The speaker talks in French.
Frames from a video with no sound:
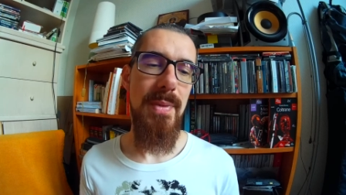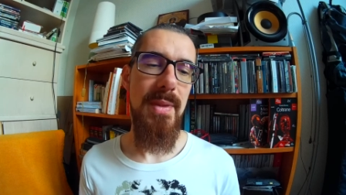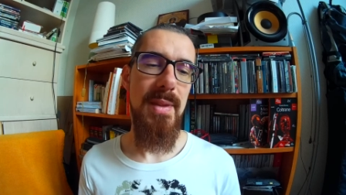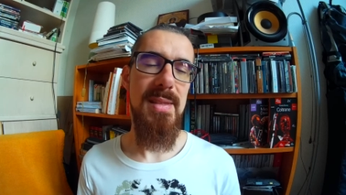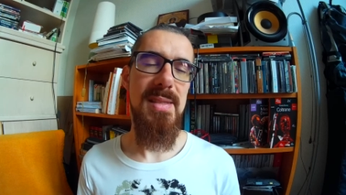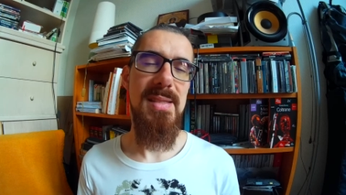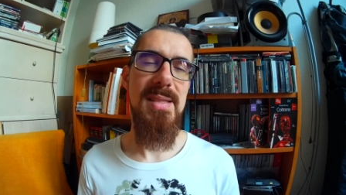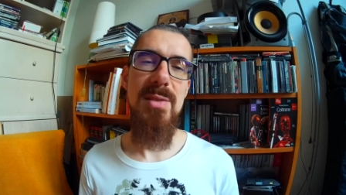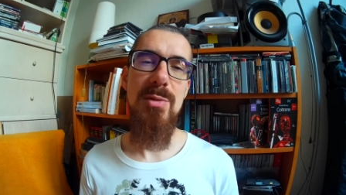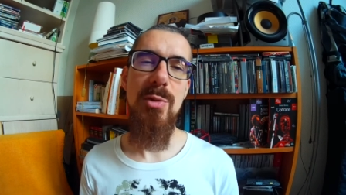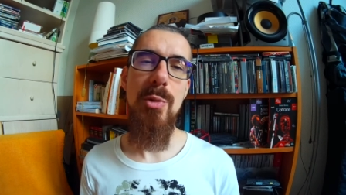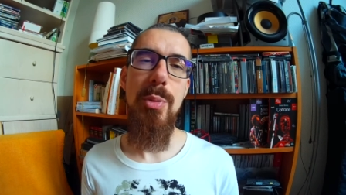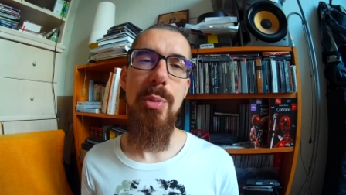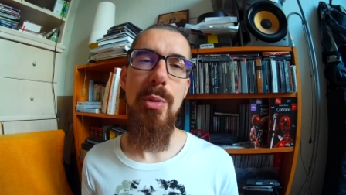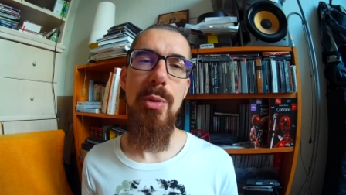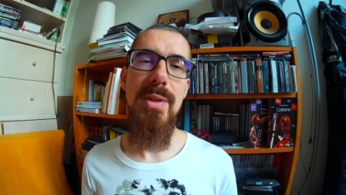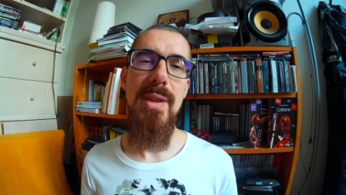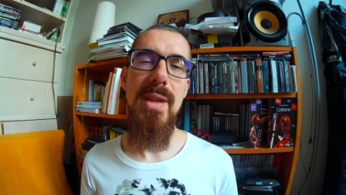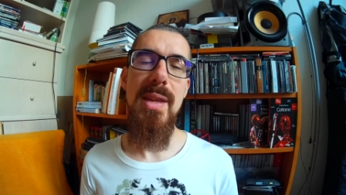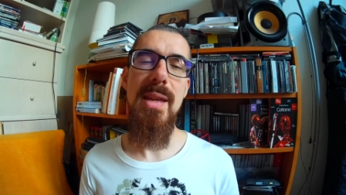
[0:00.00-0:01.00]
si vous
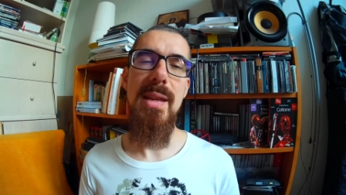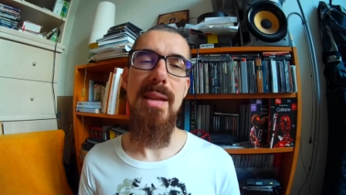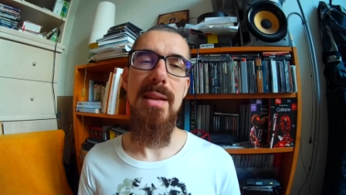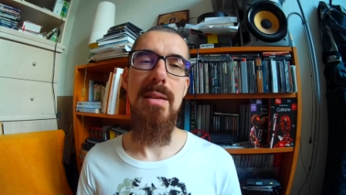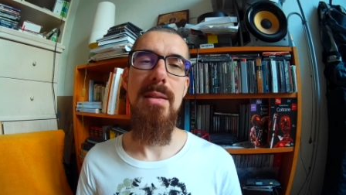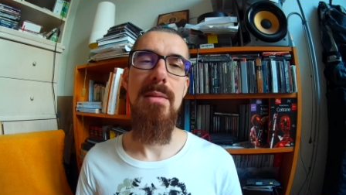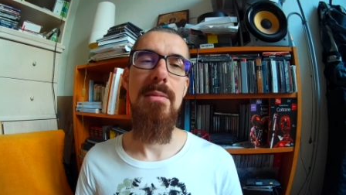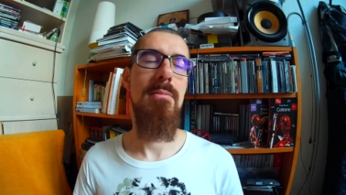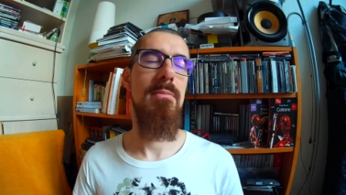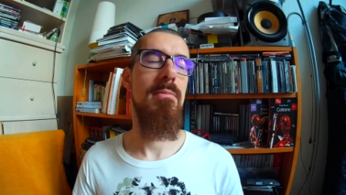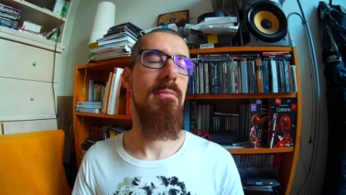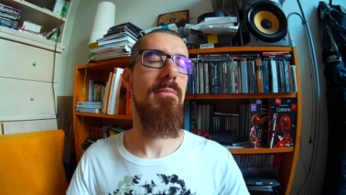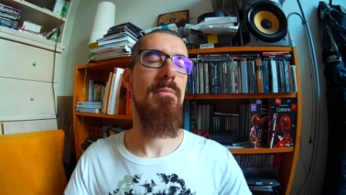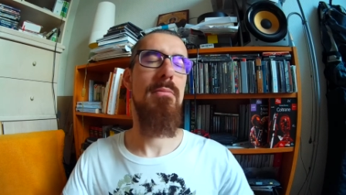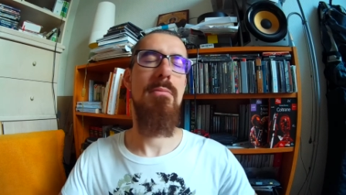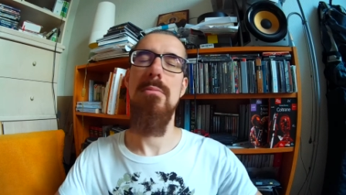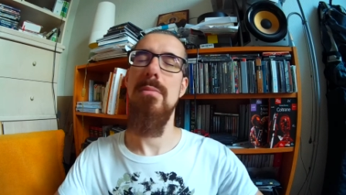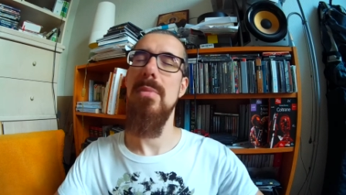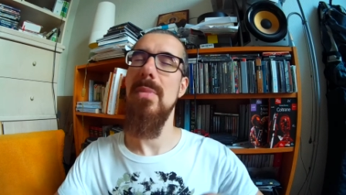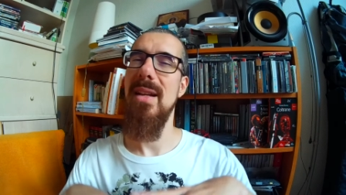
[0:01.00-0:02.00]
prenez
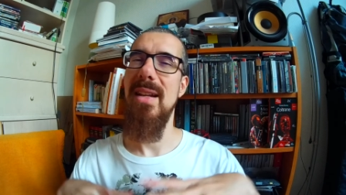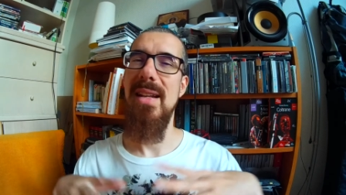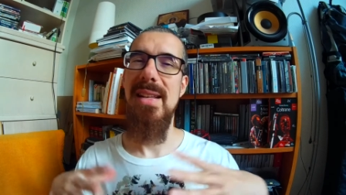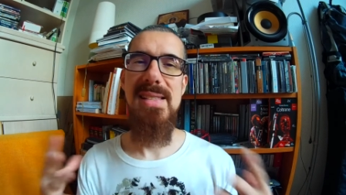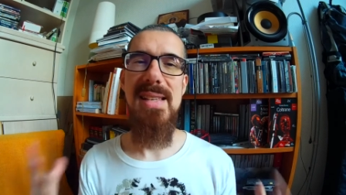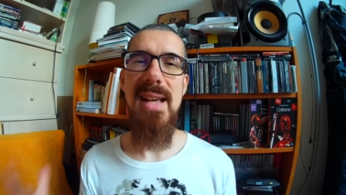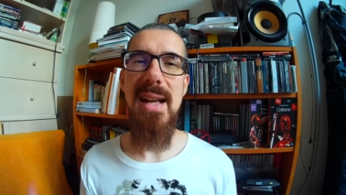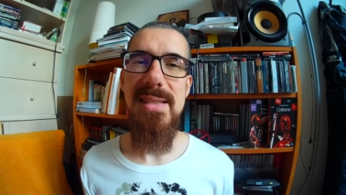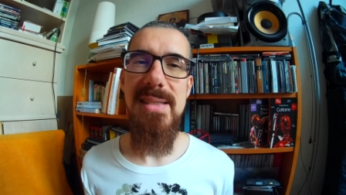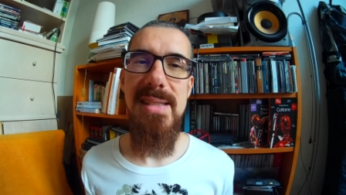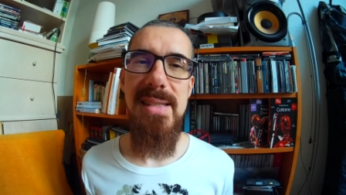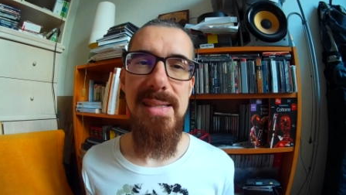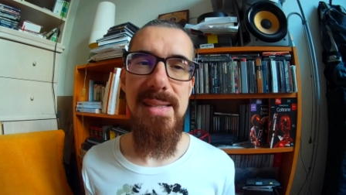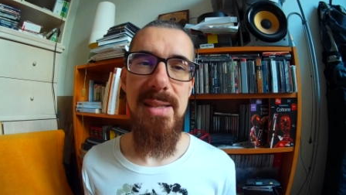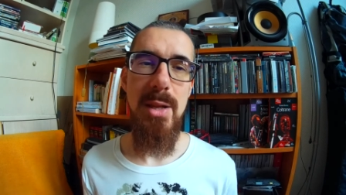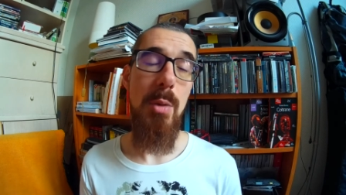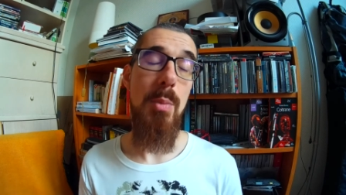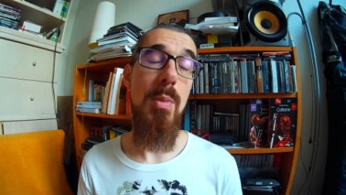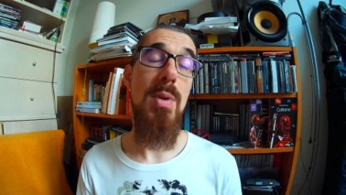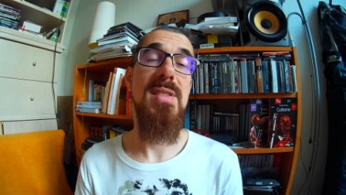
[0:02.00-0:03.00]
les artistes,
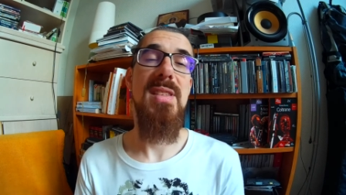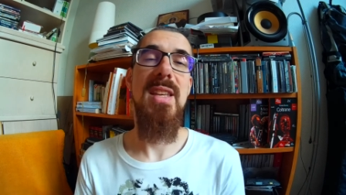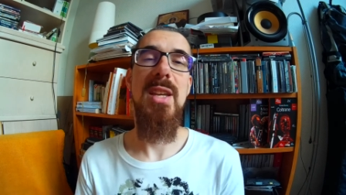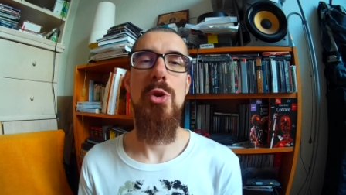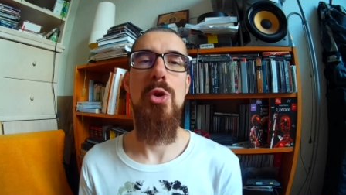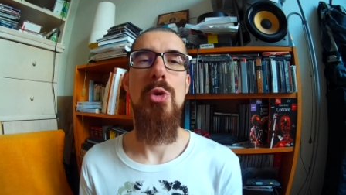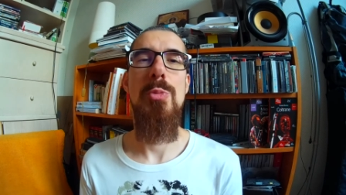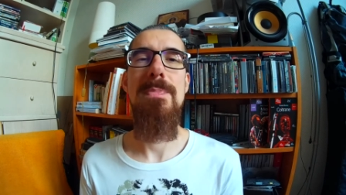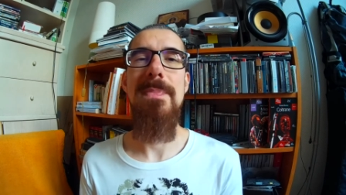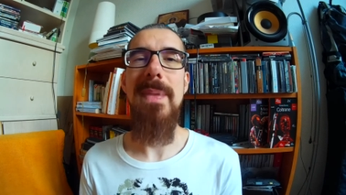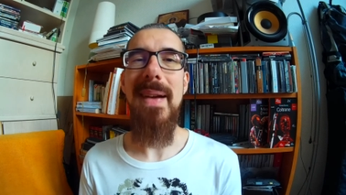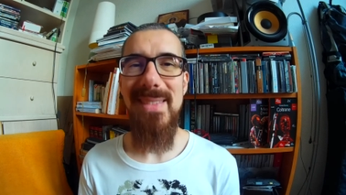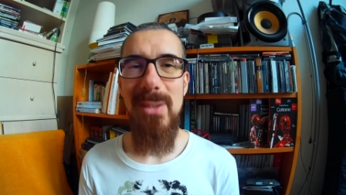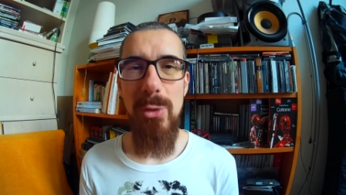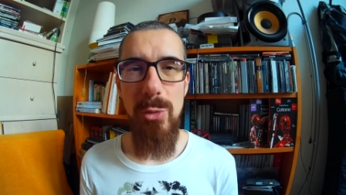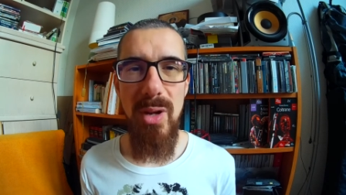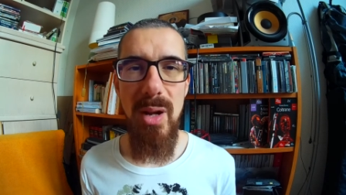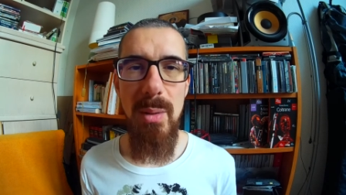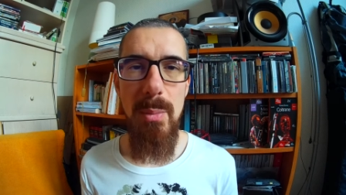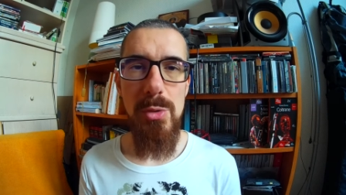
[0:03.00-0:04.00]
alors moi c'est vrai que je suis
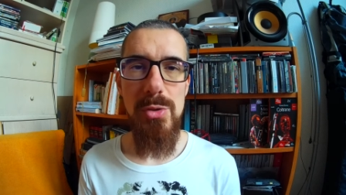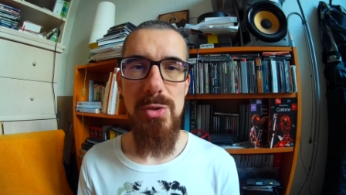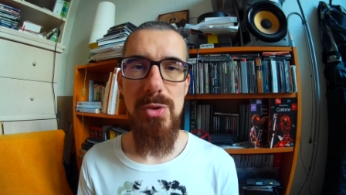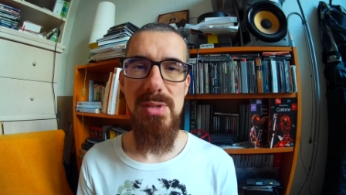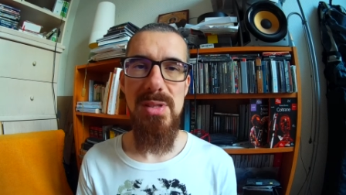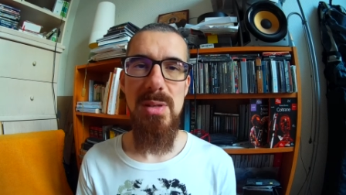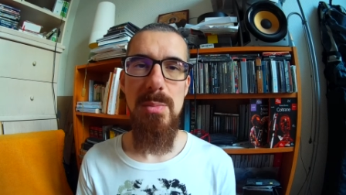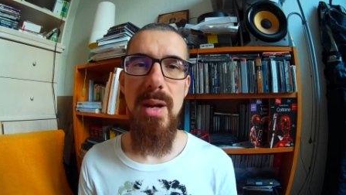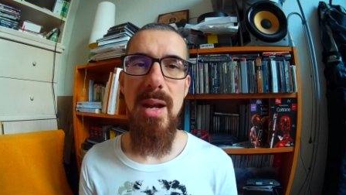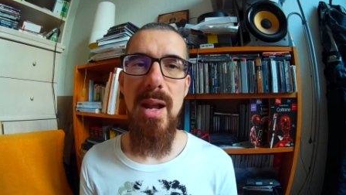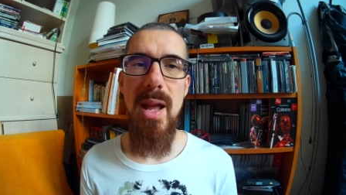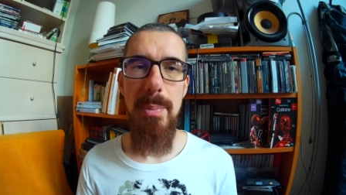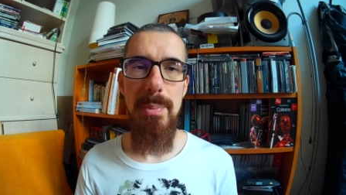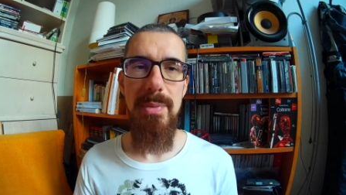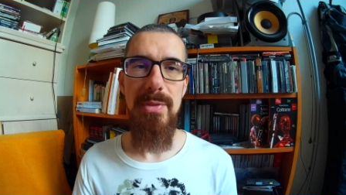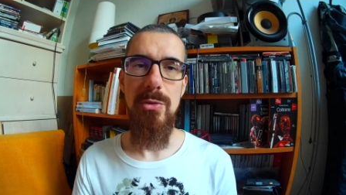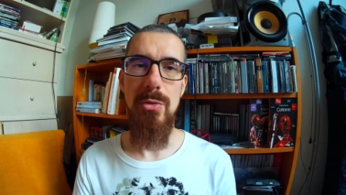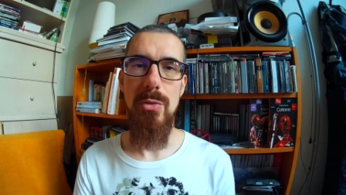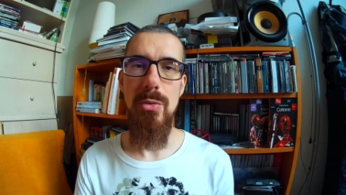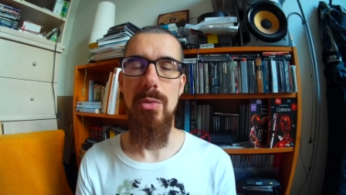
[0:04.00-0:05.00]
particulièrement sensible à l'art
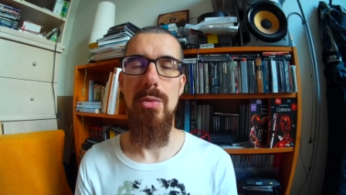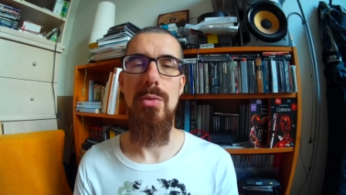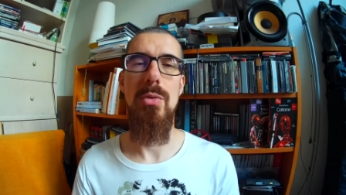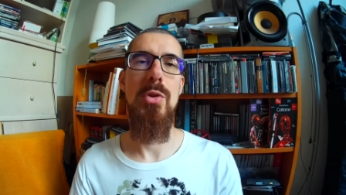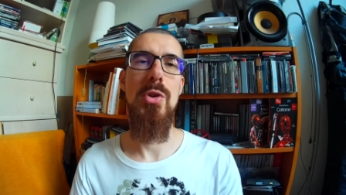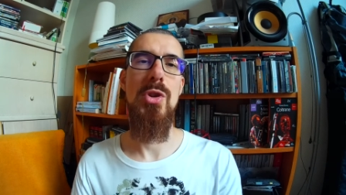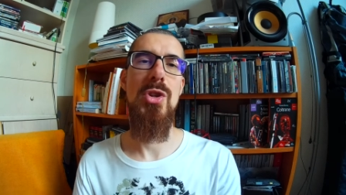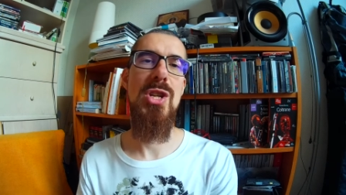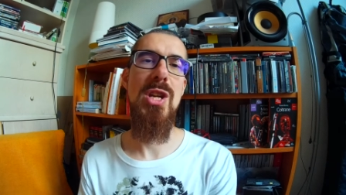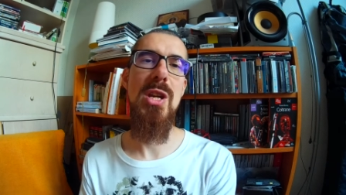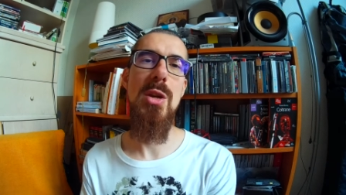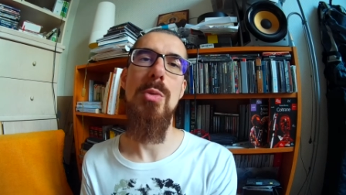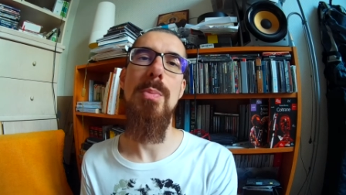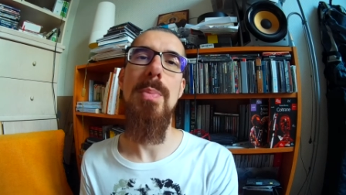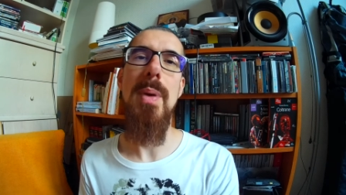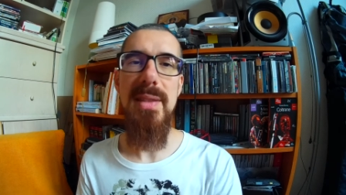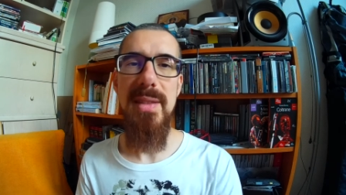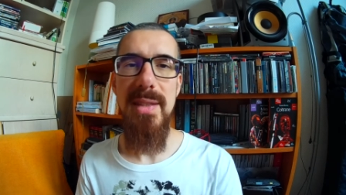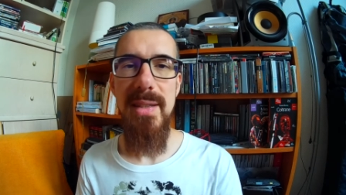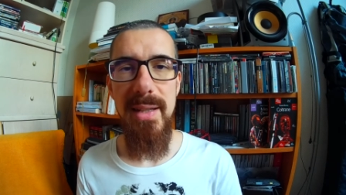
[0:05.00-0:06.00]
puisque euh, j'ai une
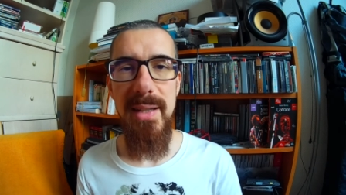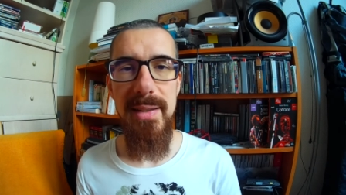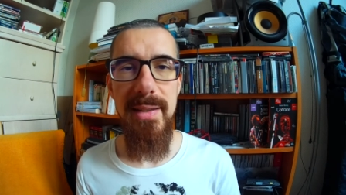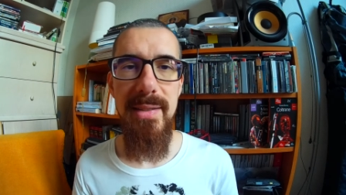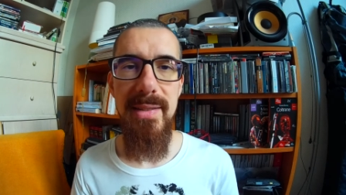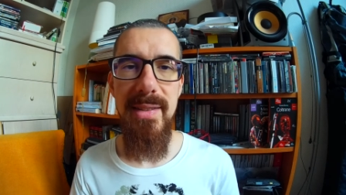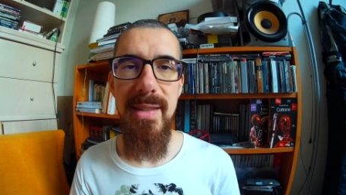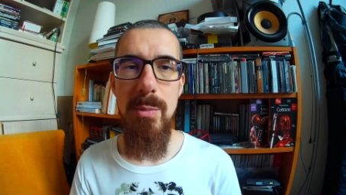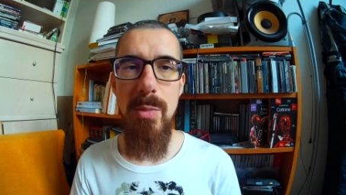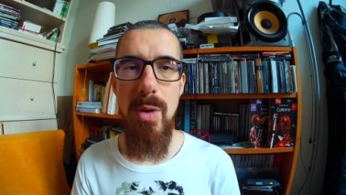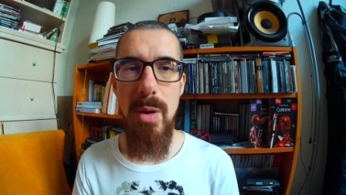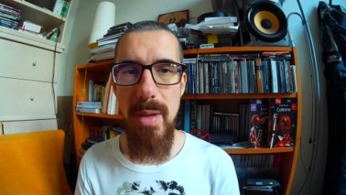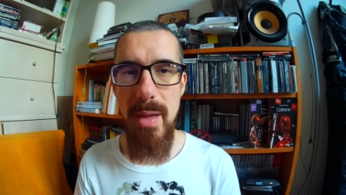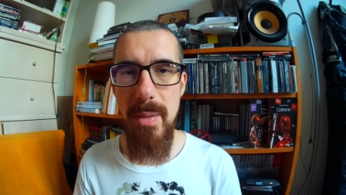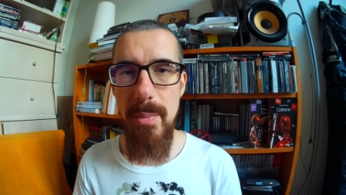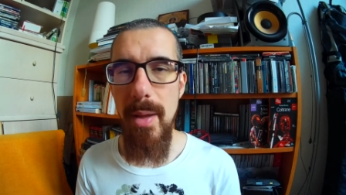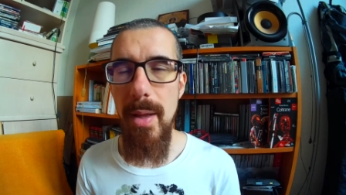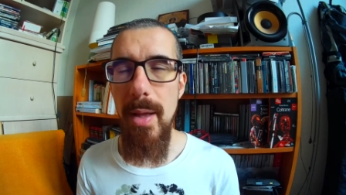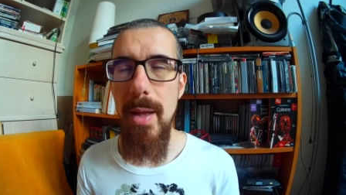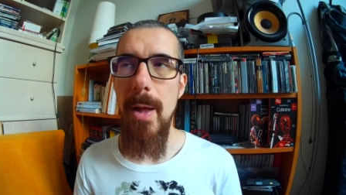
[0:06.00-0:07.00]
pratique artistique moi-même,